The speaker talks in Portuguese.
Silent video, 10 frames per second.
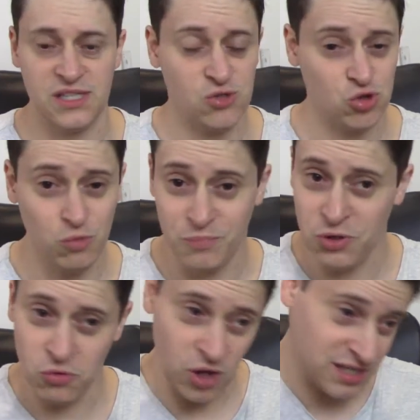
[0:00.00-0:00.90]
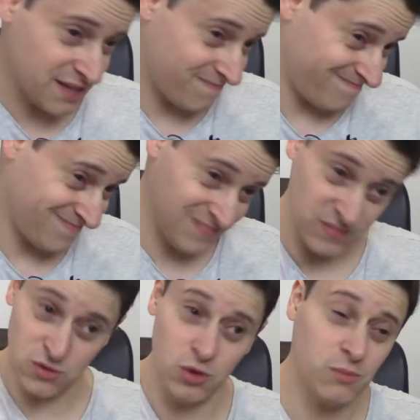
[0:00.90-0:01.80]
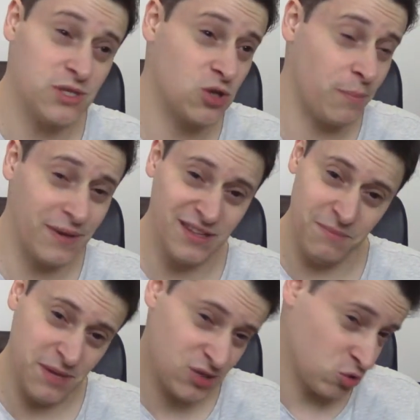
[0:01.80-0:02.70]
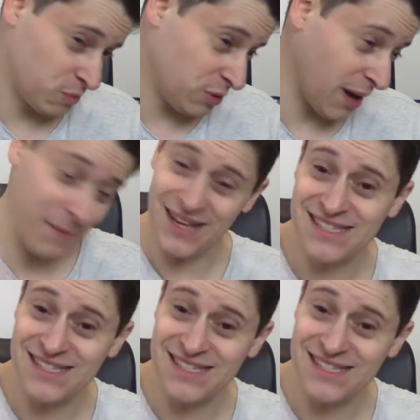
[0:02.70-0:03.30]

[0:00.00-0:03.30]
Que subiu, nossa, começou a pandemia, subiu lá pra